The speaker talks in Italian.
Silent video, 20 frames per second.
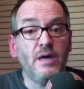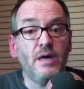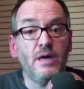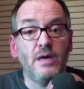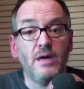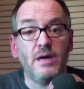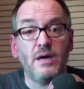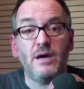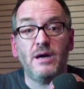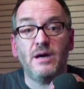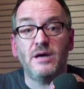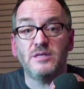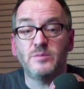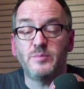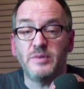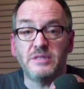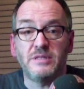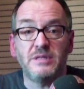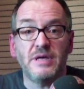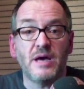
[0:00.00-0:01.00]
e
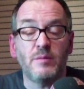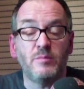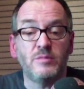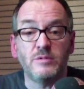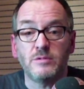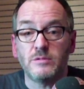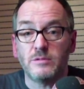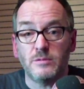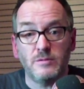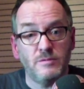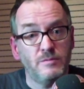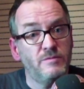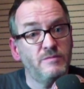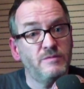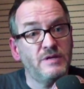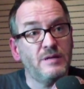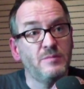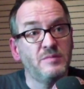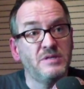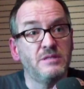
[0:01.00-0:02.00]
aspettiamo
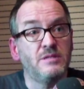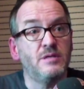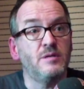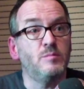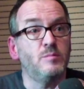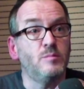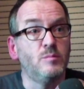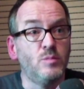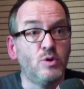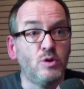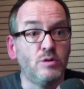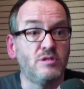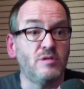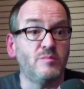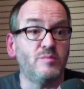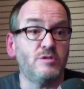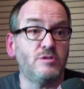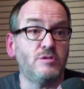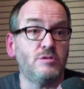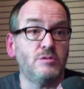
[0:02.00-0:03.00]
veramente
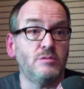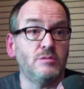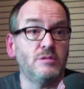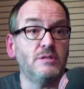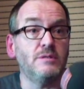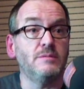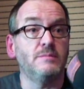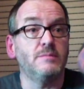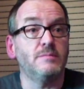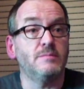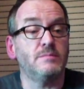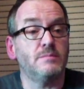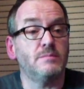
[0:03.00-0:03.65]
molte persone.